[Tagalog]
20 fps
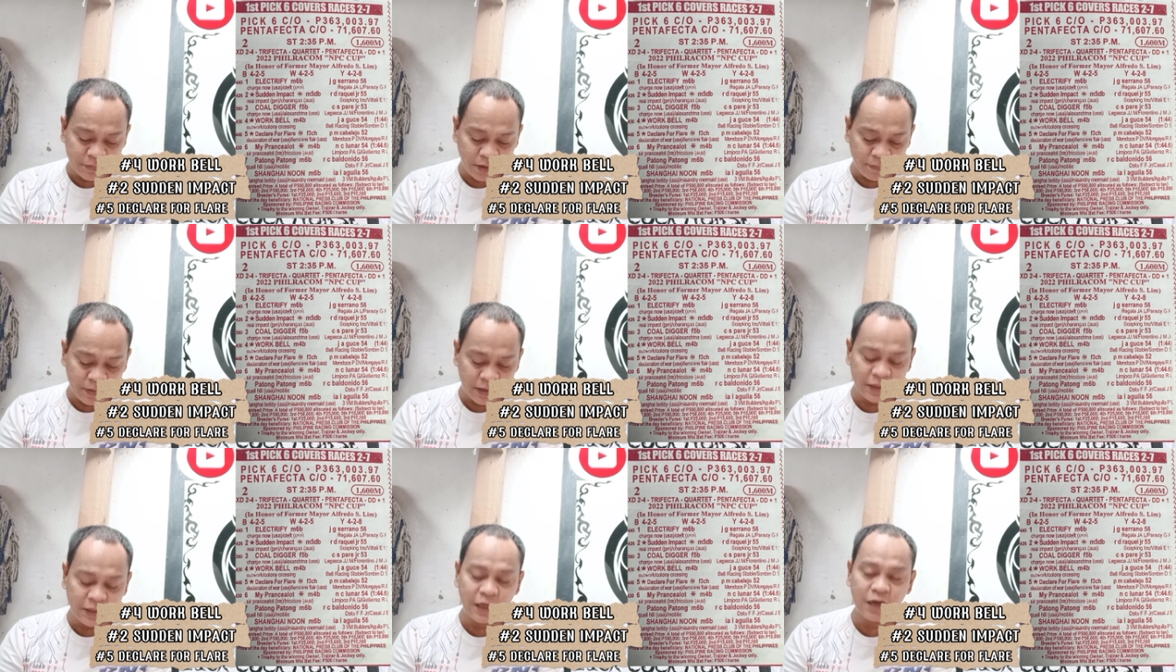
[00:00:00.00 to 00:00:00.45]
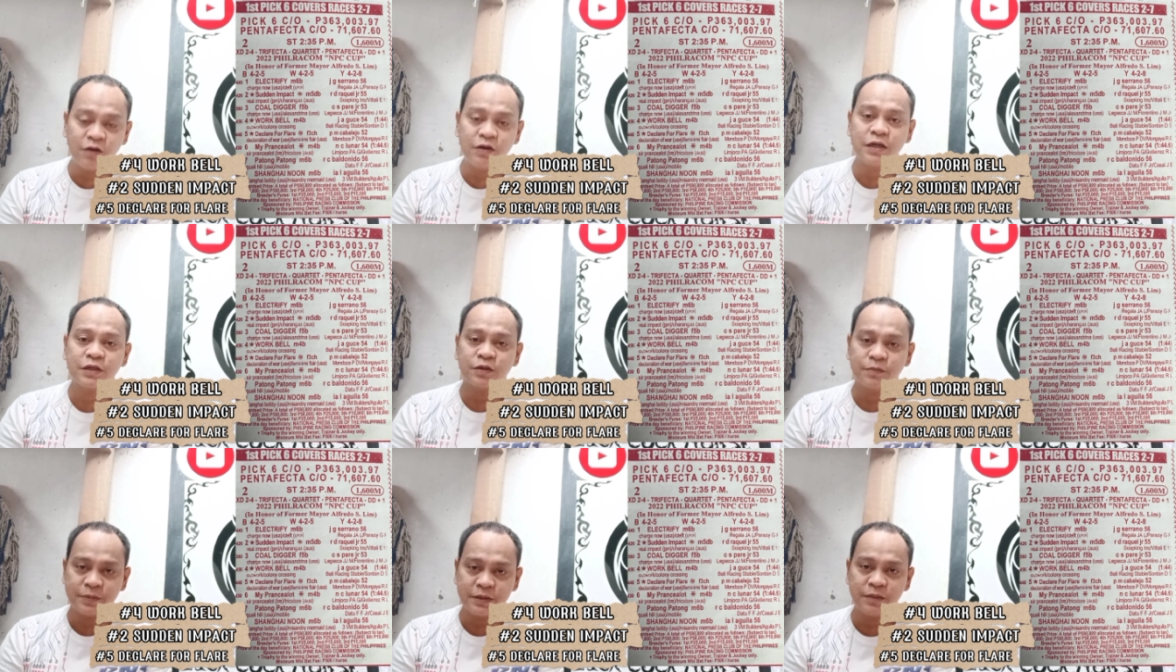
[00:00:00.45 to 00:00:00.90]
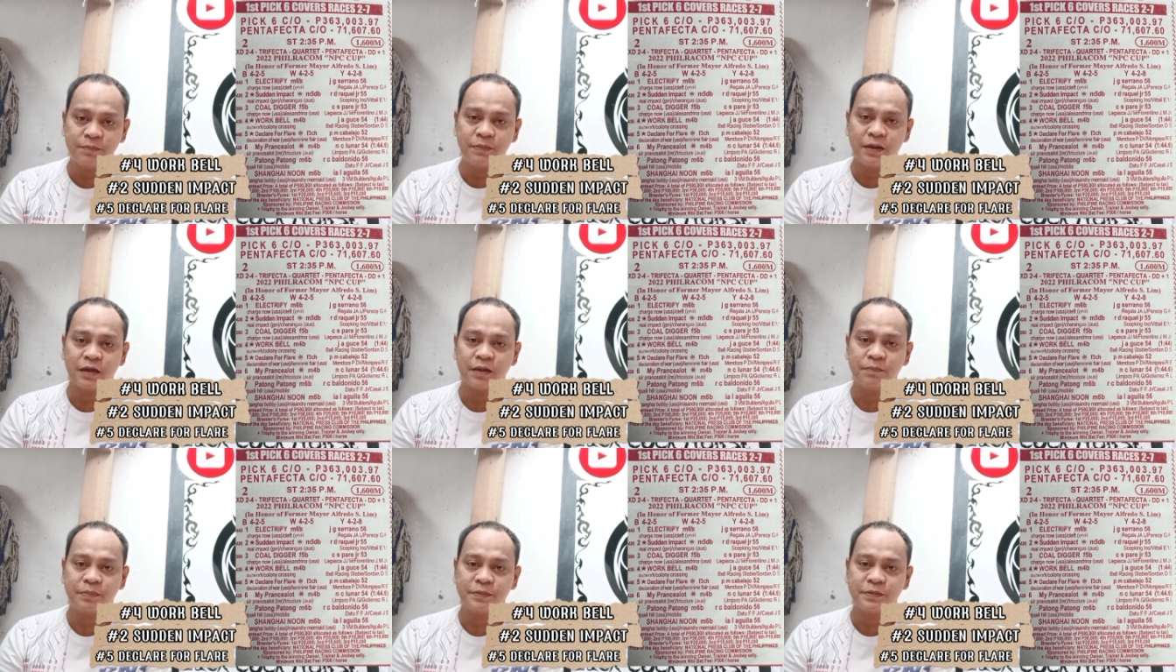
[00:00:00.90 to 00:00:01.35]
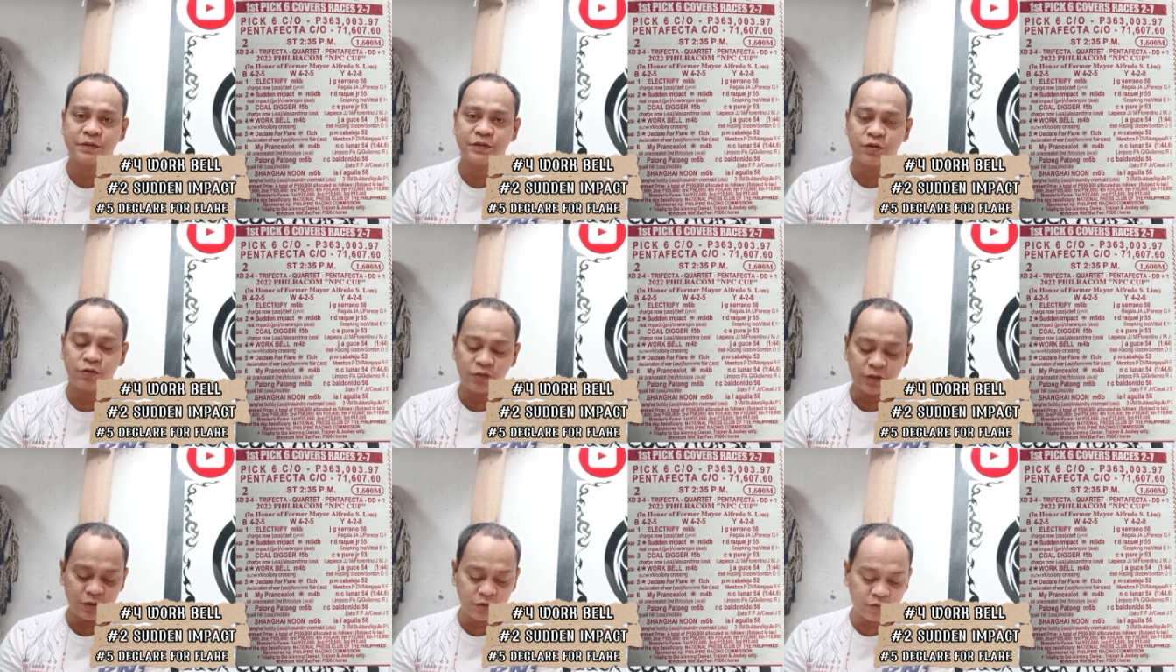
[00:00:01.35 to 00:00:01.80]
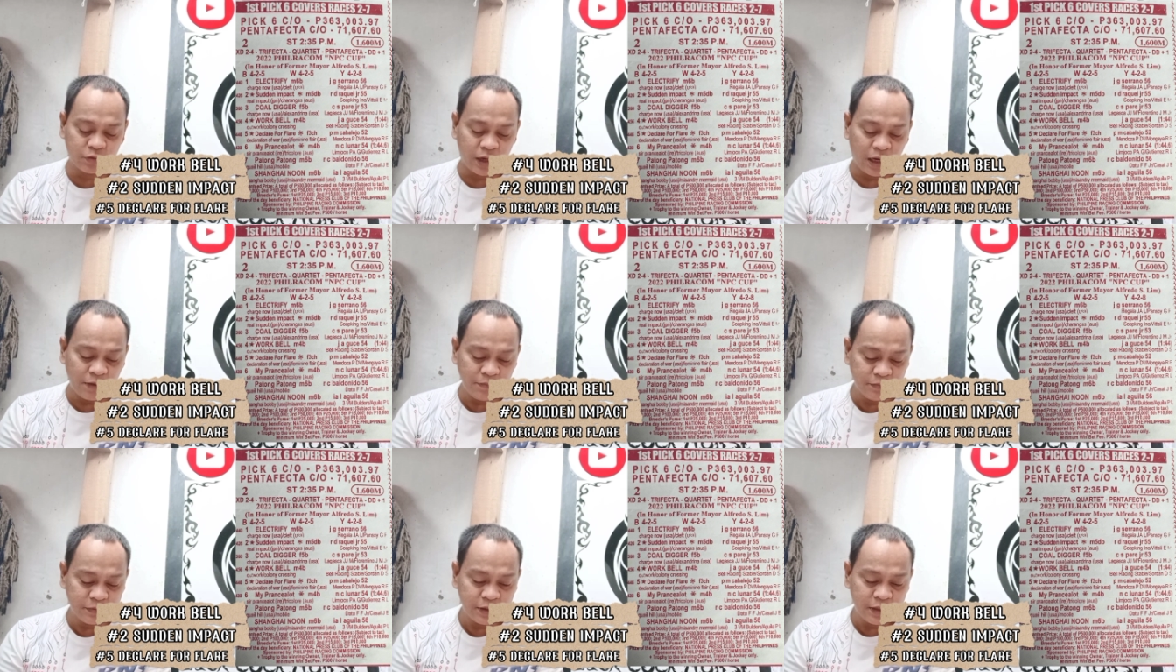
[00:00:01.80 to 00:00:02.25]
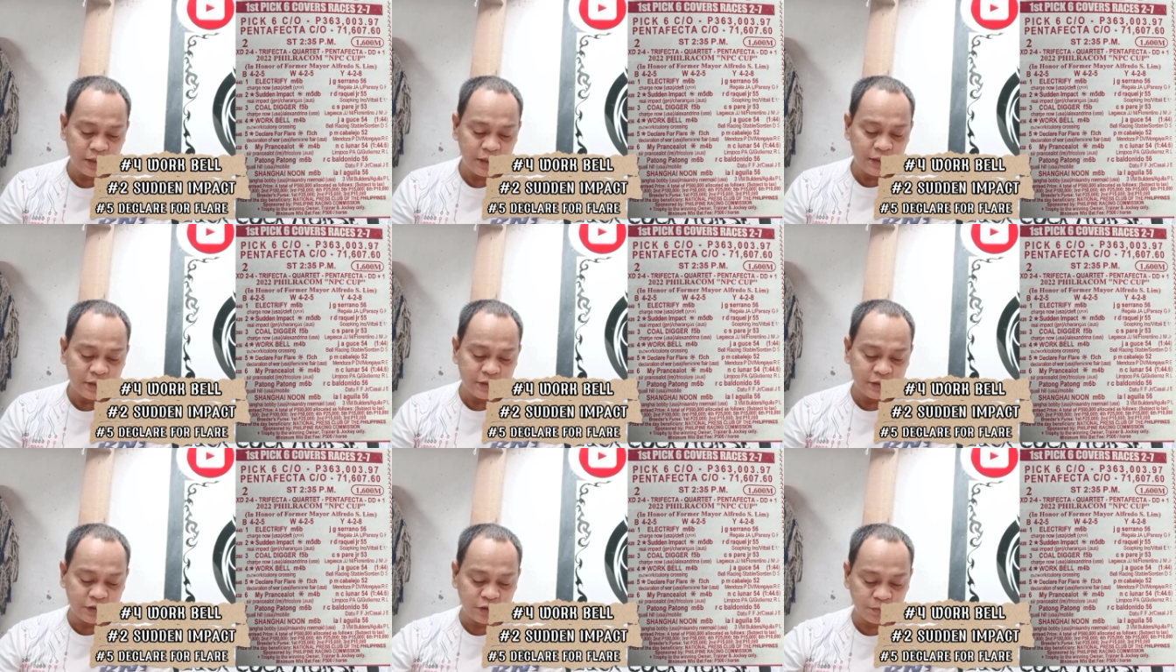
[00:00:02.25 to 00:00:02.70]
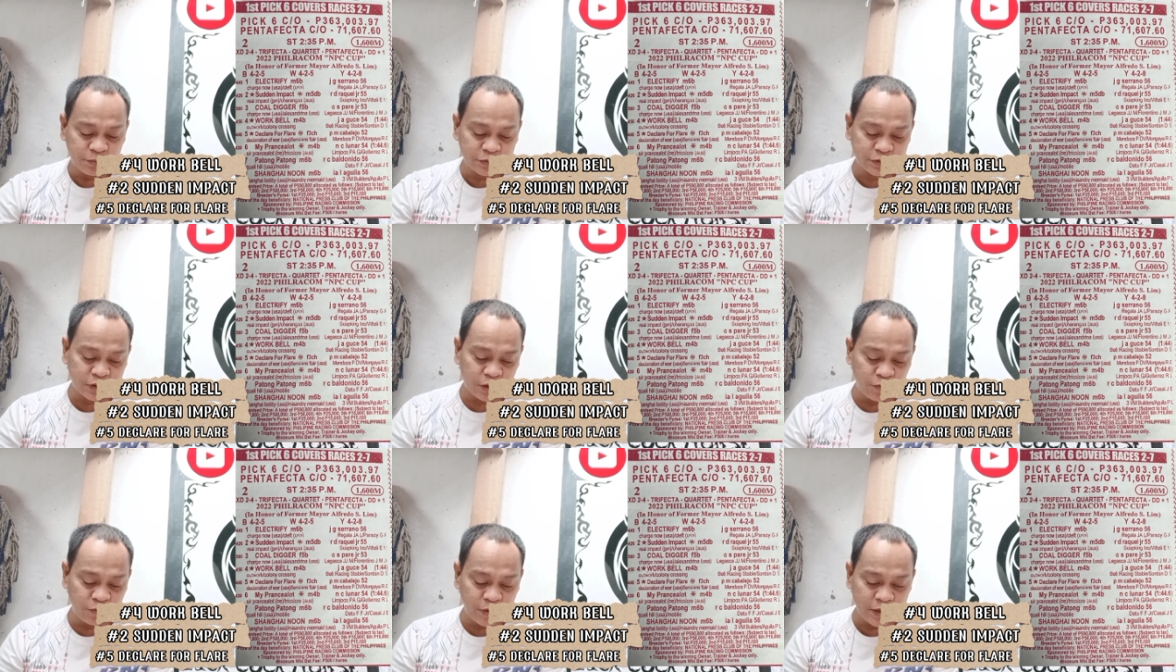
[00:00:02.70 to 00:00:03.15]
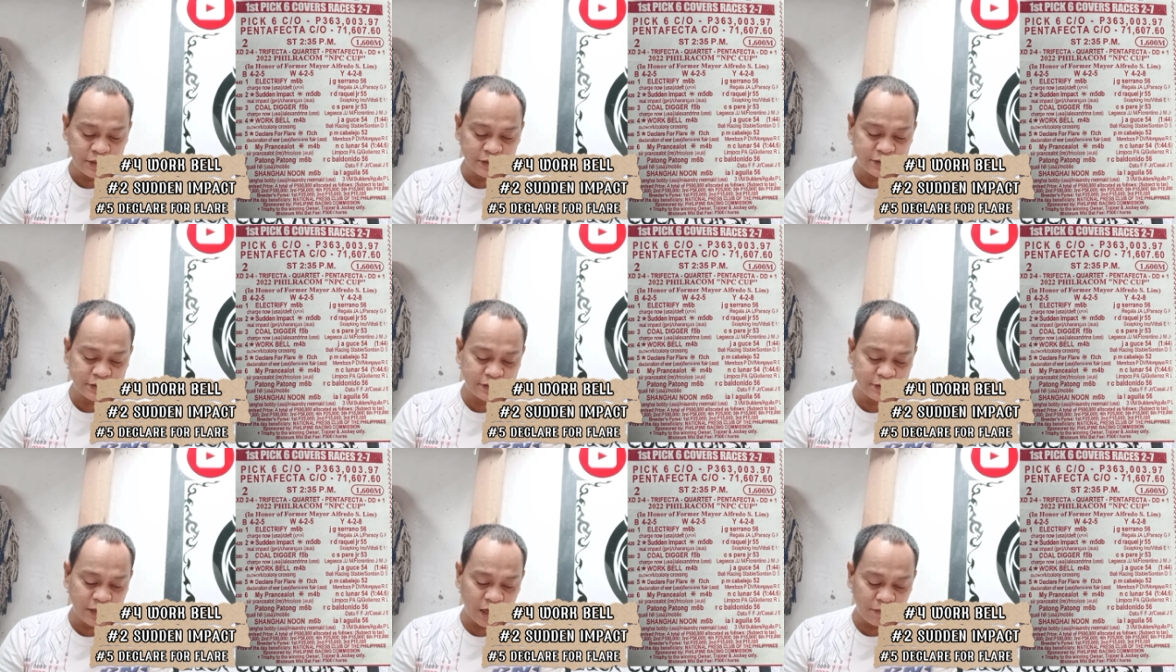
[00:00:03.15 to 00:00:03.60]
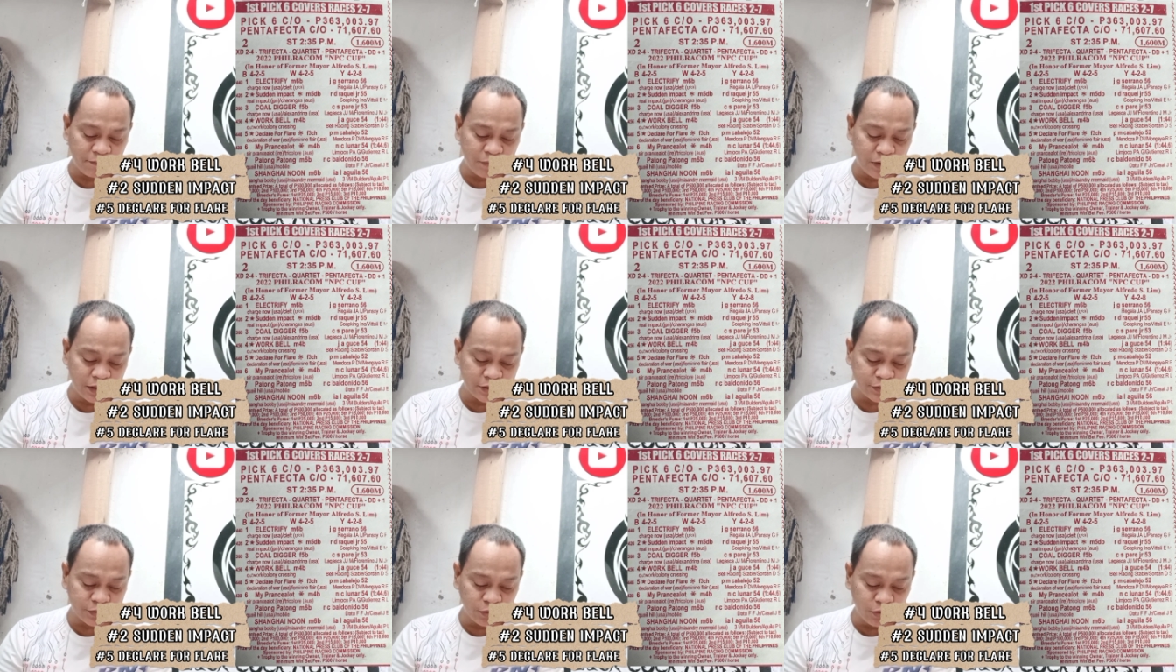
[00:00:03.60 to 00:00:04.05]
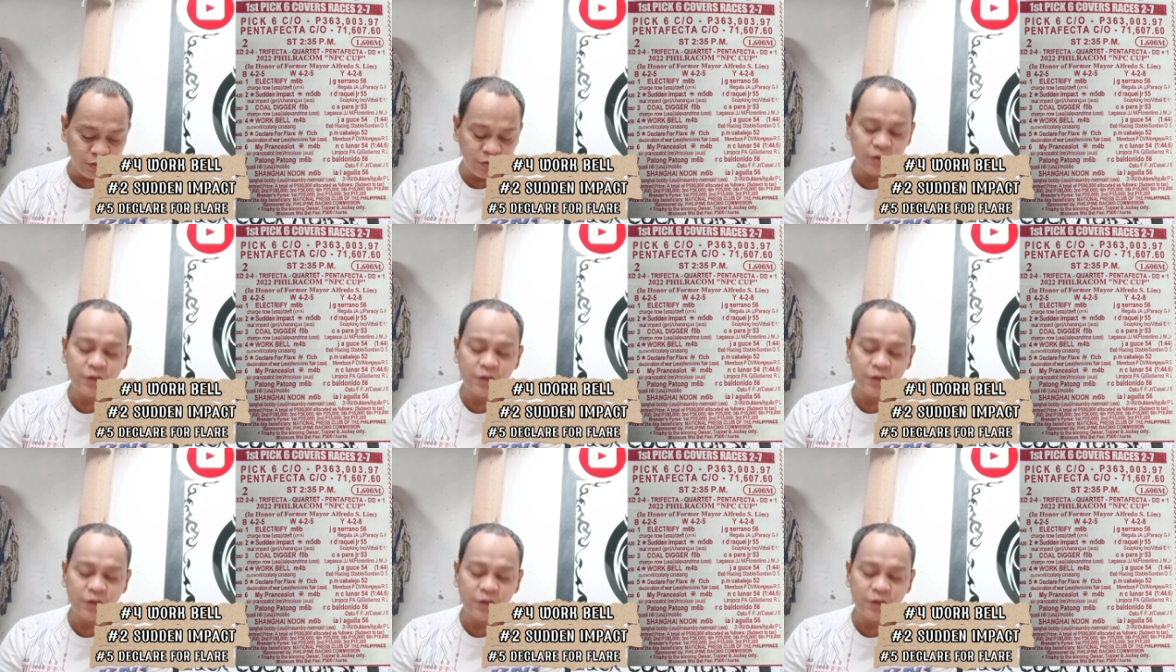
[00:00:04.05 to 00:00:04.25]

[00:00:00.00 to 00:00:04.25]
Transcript: Caballero na tumitigman ng 52 kg dito po sa race number 2.